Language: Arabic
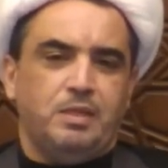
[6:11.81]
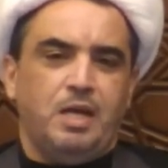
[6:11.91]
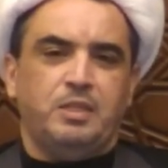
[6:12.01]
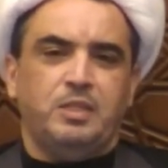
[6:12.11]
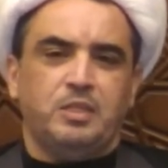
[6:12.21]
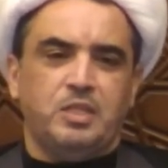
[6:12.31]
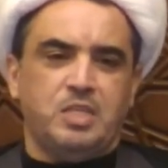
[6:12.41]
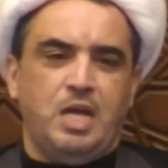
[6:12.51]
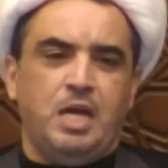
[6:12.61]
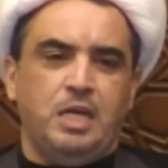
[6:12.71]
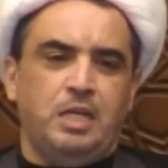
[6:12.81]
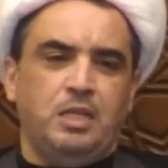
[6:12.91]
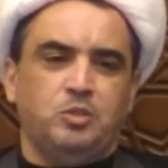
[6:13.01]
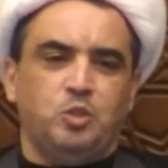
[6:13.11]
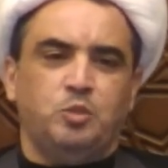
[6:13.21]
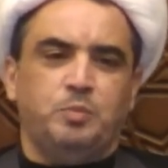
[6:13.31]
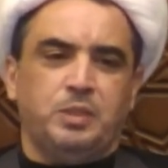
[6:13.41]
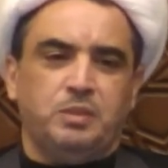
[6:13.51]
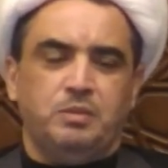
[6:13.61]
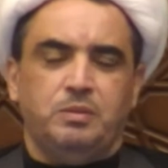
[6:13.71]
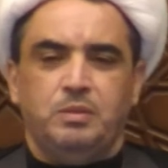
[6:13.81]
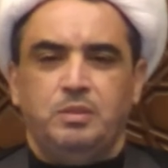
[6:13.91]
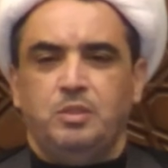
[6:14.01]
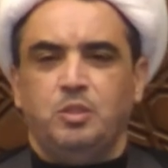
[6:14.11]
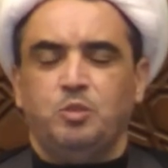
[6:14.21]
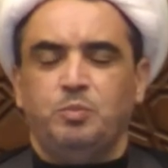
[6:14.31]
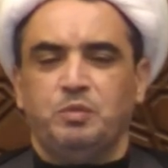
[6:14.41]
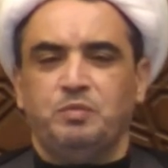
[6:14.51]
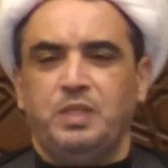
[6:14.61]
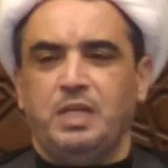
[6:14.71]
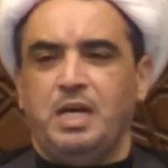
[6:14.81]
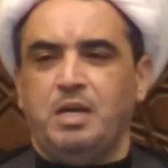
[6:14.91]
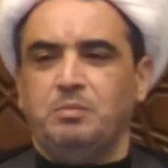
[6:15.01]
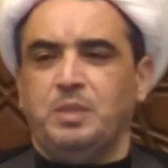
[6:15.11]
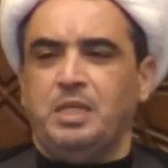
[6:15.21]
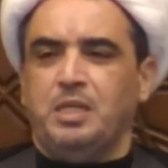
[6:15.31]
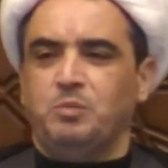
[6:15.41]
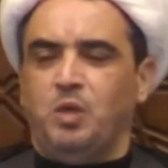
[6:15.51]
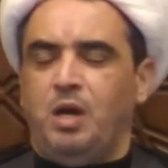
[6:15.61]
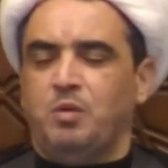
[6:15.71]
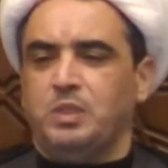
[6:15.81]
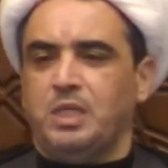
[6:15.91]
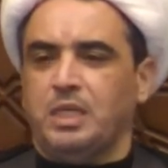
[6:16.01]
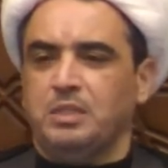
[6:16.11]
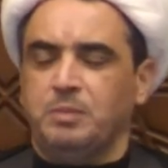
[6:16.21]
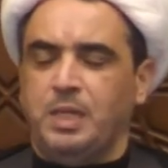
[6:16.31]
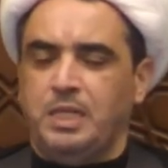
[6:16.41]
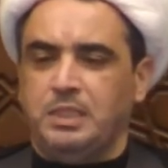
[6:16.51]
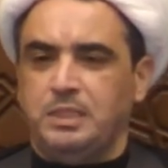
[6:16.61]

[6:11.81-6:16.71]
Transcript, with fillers: هذه الرسائل تخبر يخبر فيها بان معاويه قد مات